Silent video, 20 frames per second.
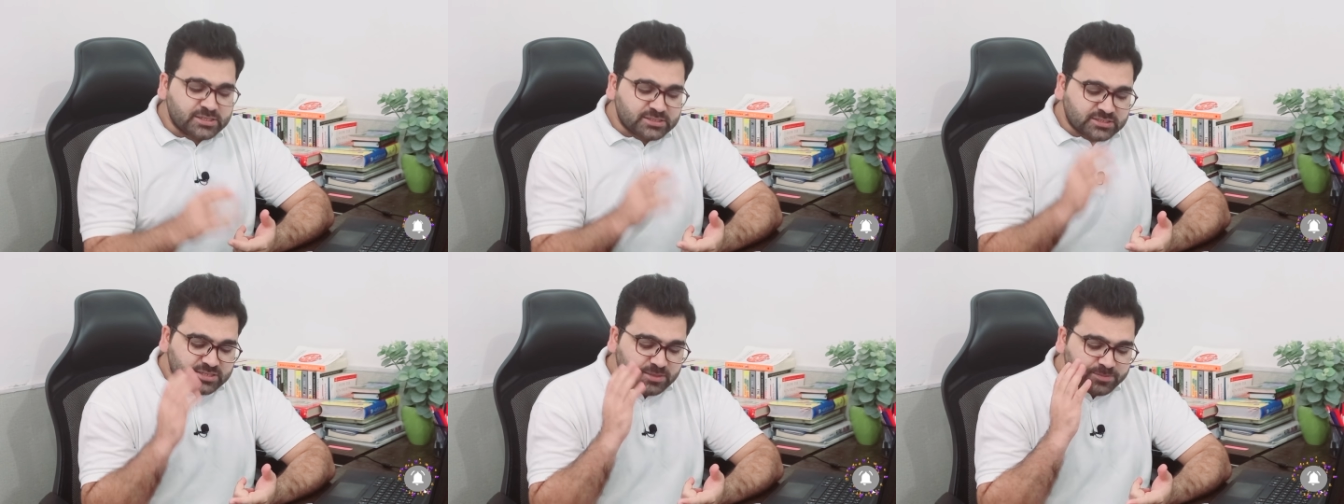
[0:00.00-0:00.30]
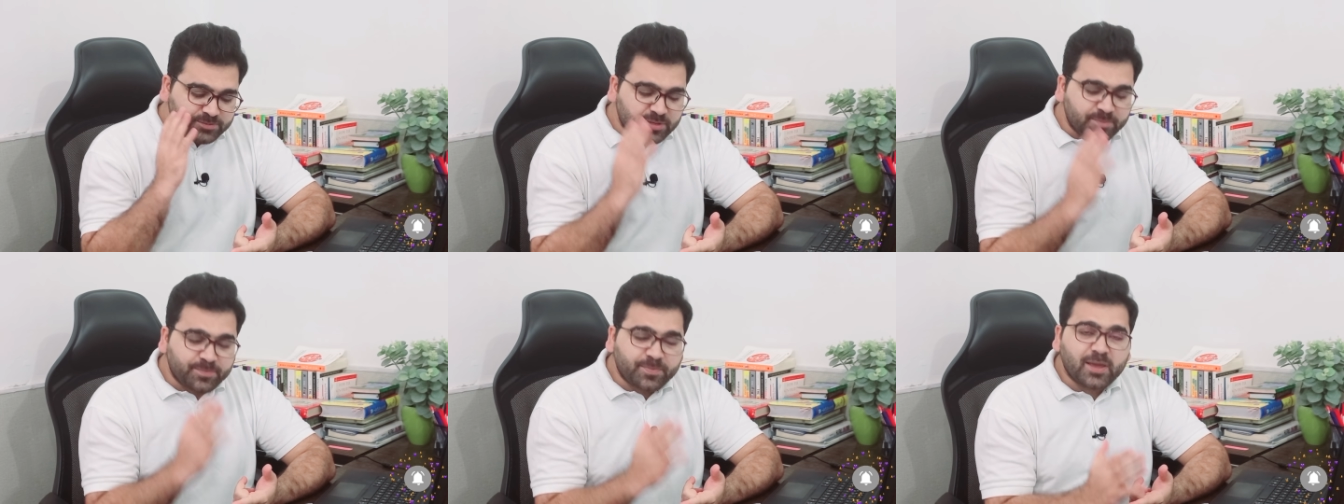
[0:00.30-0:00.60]

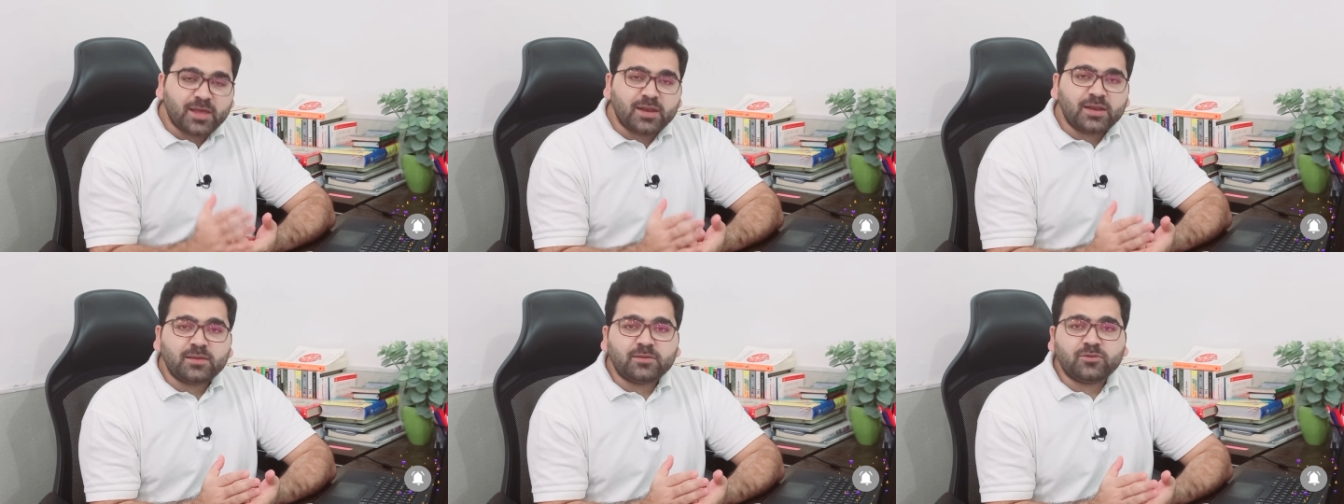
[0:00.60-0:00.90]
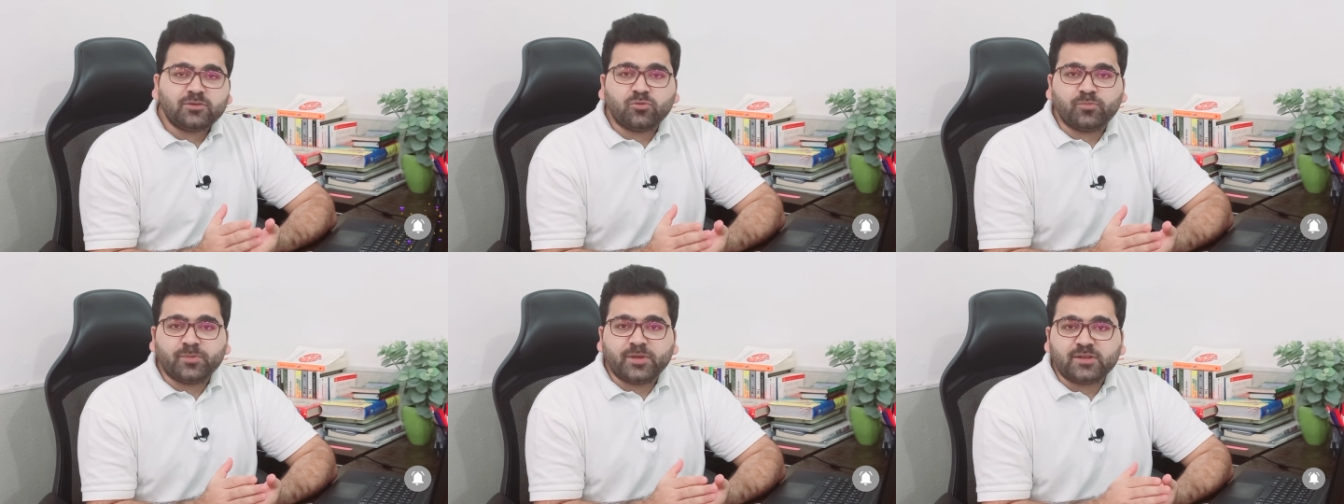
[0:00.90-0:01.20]
सबसे पहले
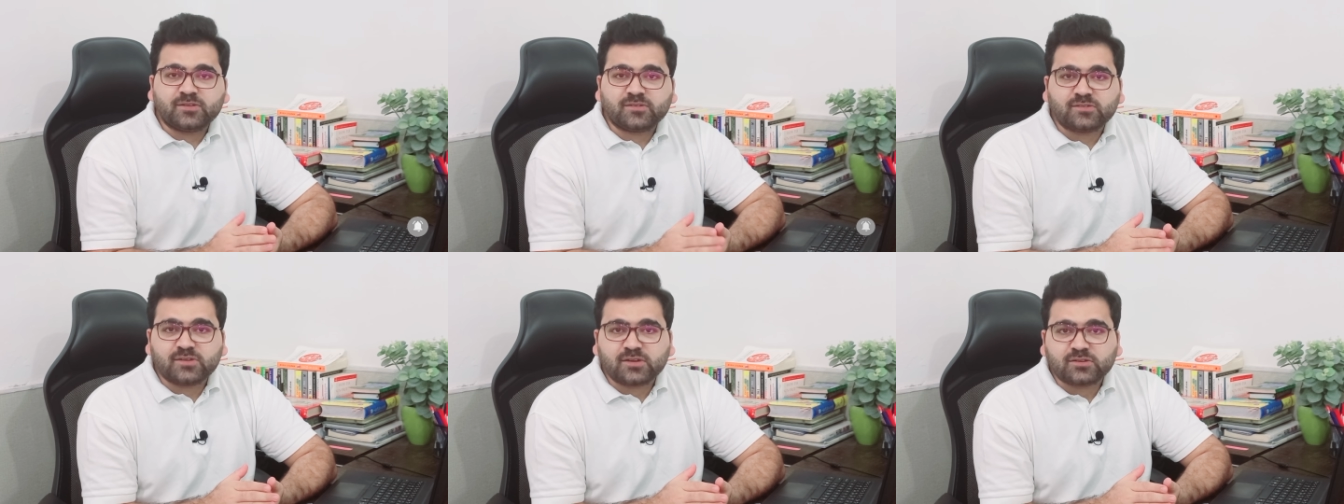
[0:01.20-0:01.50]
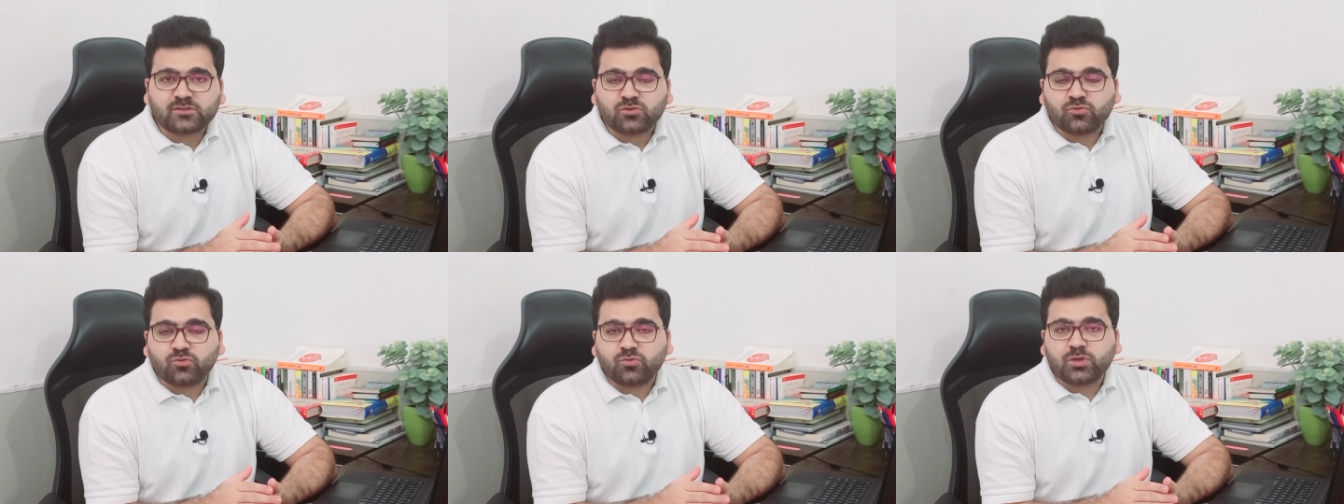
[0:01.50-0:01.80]
जो मेरी
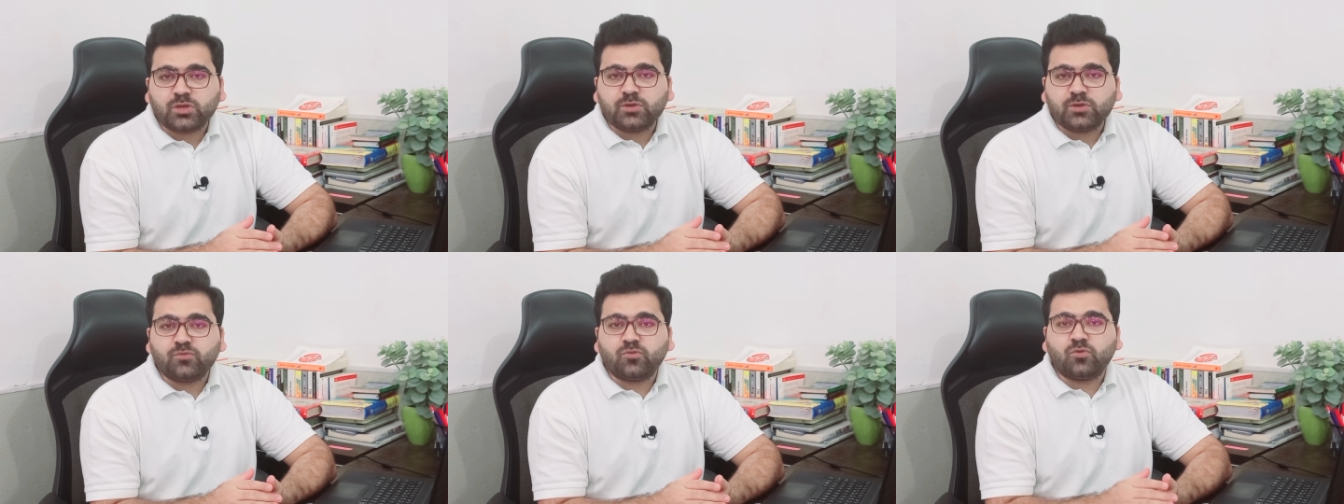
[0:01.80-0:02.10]
सजेशन होगी